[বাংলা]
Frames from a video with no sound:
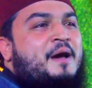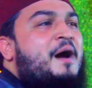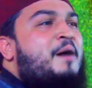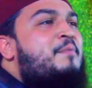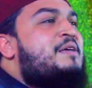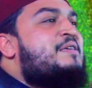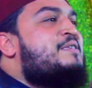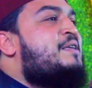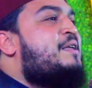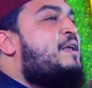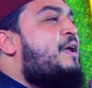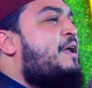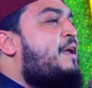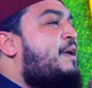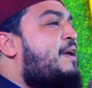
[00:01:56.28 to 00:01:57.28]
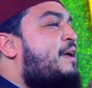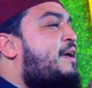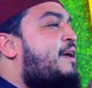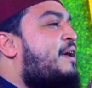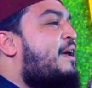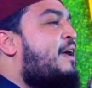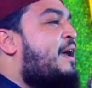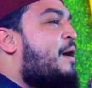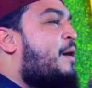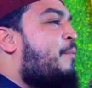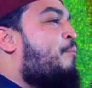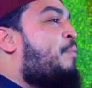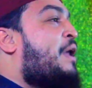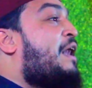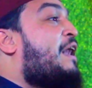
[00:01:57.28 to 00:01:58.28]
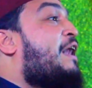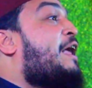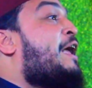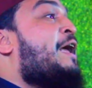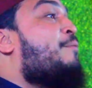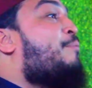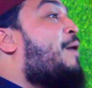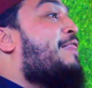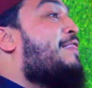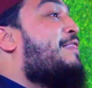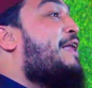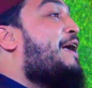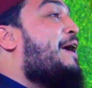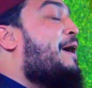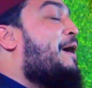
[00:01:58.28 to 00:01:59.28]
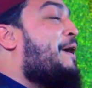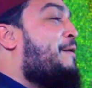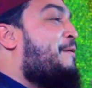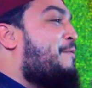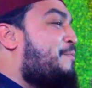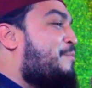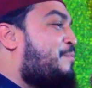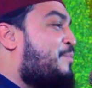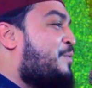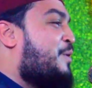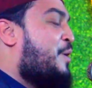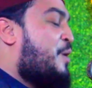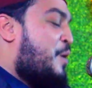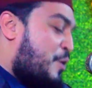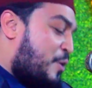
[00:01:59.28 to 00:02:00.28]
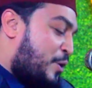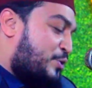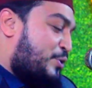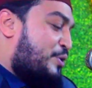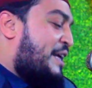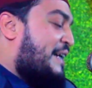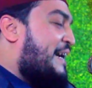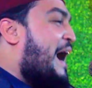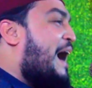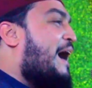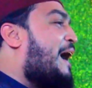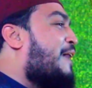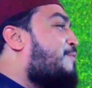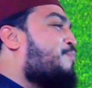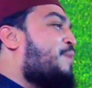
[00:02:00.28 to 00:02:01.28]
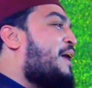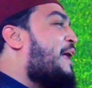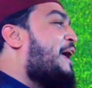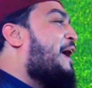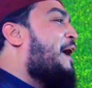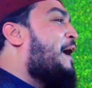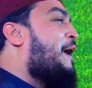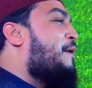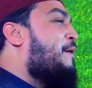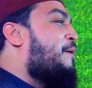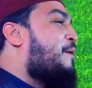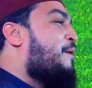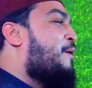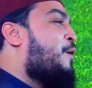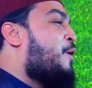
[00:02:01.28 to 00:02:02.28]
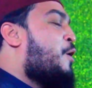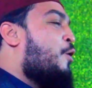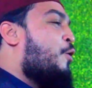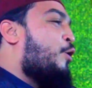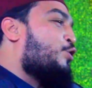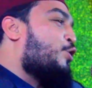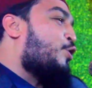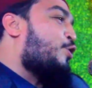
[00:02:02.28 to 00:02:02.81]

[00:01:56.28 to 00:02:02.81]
আমি স্ত্রী বিল্ডিং বানলেন কত দিকে আঘাত পেলেন কত